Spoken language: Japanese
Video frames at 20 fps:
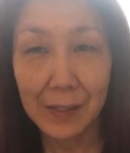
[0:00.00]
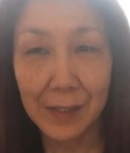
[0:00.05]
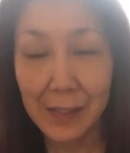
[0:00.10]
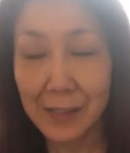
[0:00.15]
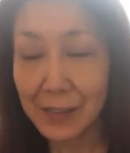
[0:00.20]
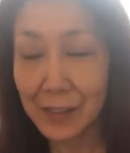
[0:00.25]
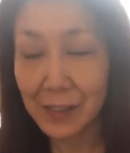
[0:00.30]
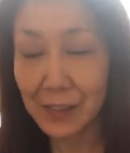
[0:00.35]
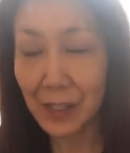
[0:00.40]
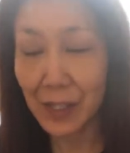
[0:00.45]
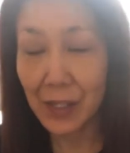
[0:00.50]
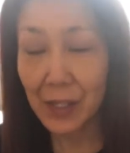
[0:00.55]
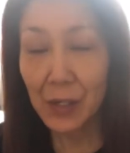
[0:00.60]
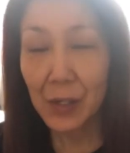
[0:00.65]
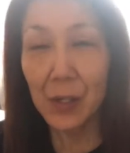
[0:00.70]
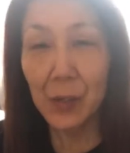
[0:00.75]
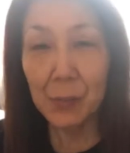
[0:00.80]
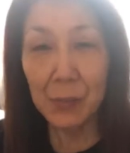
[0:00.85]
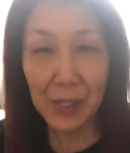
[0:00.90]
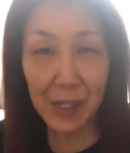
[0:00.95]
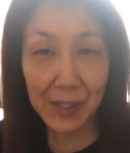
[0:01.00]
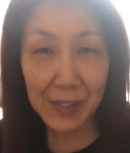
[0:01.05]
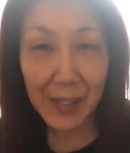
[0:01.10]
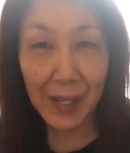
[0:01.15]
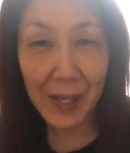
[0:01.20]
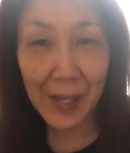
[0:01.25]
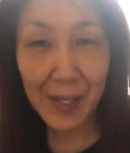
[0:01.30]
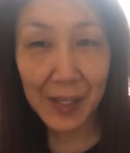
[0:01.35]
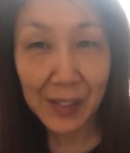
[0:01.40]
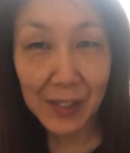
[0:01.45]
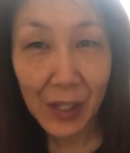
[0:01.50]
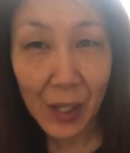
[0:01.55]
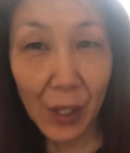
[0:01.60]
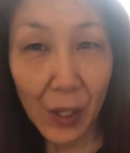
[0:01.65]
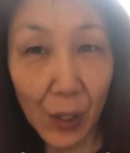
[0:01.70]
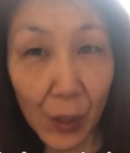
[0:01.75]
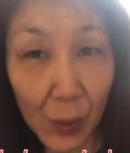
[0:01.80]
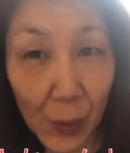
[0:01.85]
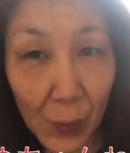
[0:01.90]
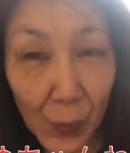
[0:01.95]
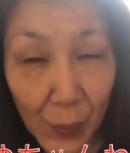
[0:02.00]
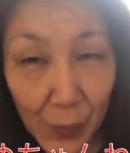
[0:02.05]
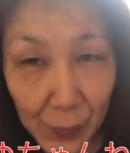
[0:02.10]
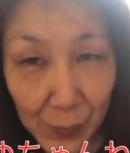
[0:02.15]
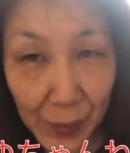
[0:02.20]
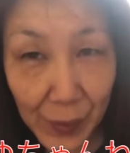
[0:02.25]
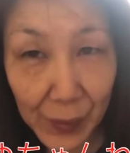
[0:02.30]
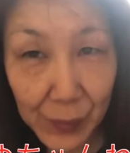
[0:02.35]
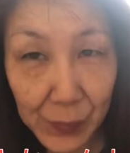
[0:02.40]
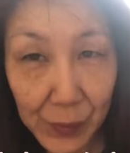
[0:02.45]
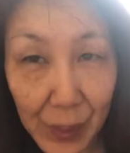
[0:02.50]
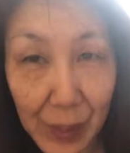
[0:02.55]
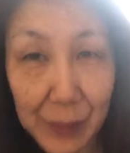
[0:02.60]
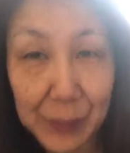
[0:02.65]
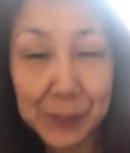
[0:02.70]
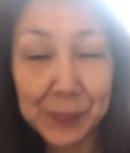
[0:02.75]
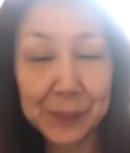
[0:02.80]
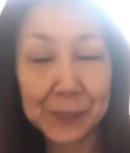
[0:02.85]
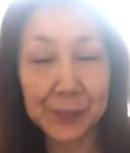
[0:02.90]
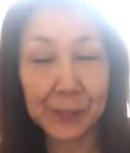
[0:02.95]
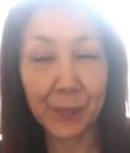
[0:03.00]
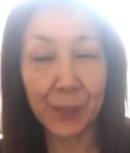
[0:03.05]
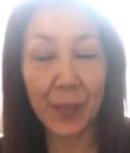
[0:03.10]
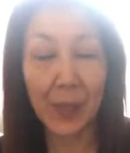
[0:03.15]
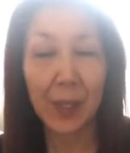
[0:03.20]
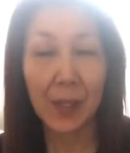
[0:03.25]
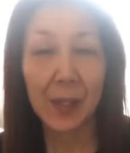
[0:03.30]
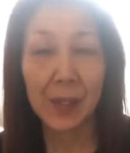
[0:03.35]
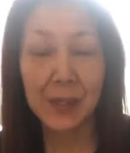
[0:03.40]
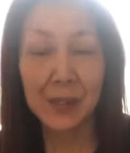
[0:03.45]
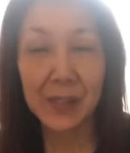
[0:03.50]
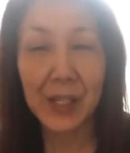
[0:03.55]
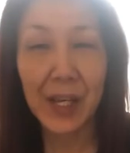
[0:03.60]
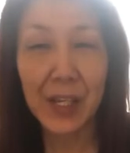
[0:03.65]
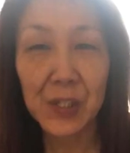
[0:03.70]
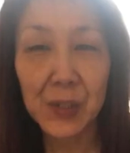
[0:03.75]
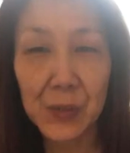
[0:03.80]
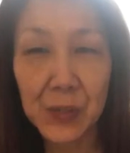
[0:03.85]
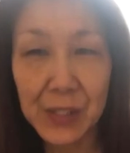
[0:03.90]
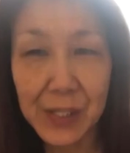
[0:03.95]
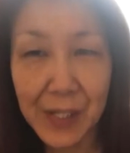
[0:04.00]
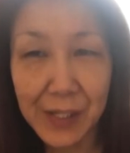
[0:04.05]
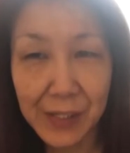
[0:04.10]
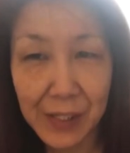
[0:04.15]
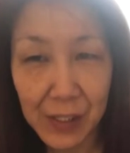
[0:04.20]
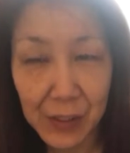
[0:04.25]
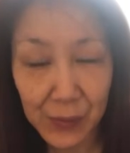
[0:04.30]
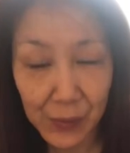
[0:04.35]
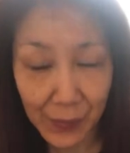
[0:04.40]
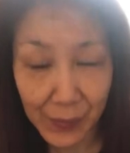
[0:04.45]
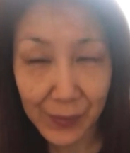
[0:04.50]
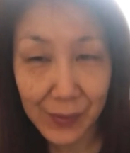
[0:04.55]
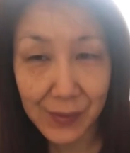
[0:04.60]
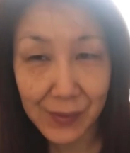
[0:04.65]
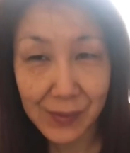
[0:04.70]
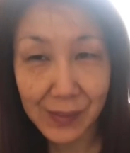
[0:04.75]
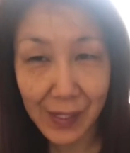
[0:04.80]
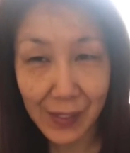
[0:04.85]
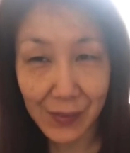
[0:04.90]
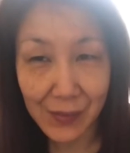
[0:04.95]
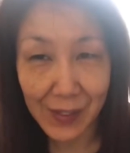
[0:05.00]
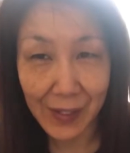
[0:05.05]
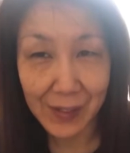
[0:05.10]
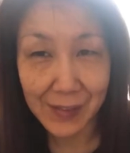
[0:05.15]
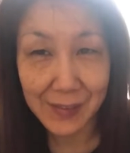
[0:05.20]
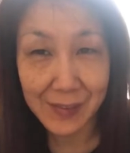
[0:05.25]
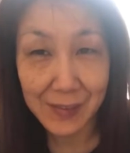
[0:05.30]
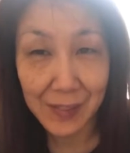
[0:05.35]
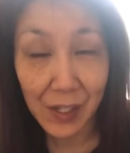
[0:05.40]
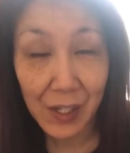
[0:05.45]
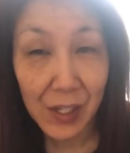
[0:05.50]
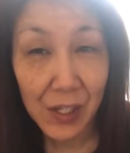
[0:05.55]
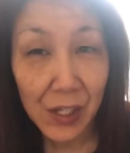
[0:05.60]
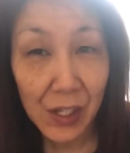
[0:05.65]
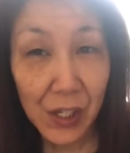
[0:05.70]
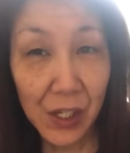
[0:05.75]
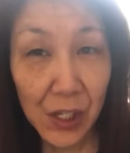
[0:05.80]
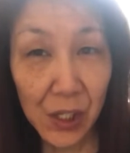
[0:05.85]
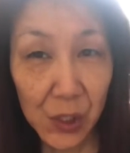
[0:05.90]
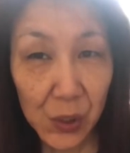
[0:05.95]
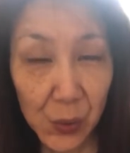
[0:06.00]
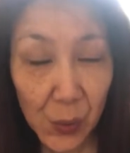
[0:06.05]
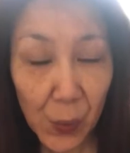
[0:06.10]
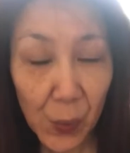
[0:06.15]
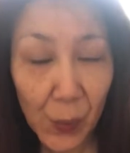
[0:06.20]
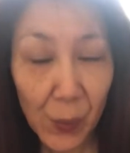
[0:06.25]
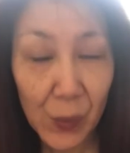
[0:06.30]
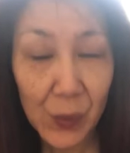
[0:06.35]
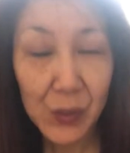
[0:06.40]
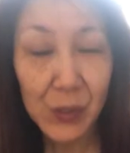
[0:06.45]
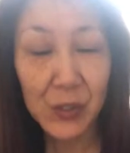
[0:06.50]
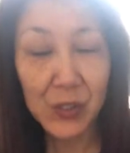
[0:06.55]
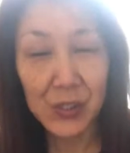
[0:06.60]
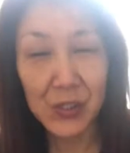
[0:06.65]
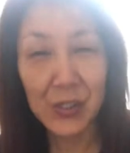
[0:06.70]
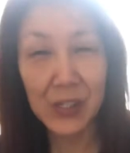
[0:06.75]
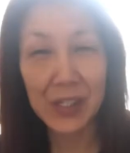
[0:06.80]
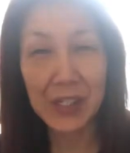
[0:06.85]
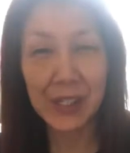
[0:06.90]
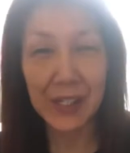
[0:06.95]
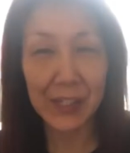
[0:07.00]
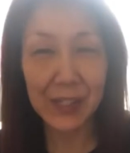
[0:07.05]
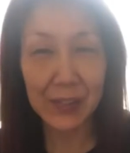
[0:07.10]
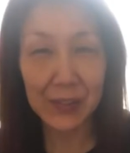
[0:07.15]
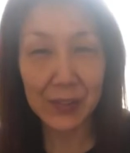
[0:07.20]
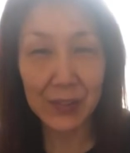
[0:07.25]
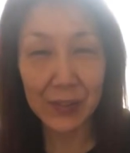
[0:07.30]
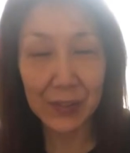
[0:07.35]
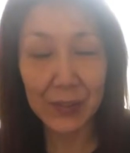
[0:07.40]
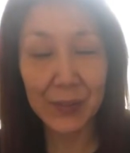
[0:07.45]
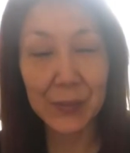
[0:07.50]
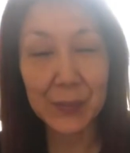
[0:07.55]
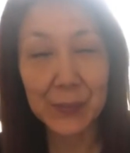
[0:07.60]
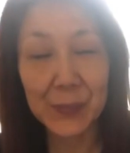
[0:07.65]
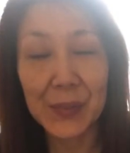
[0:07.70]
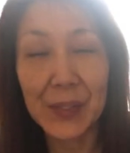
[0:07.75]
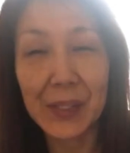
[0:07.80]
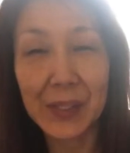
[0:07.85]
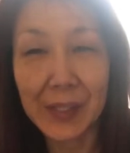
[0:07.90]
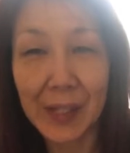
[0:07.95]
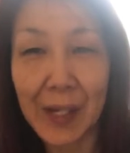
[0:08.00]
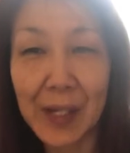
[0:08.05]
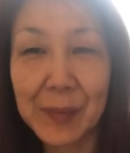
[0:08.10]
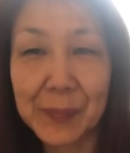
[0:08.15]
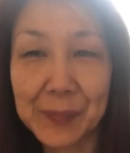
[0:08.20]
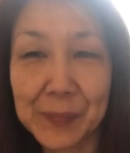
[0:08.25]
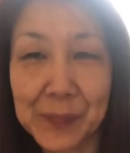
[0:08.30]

あ違った皆さんこんばんはさゆチャンネルのさゆです今日12月6日えっ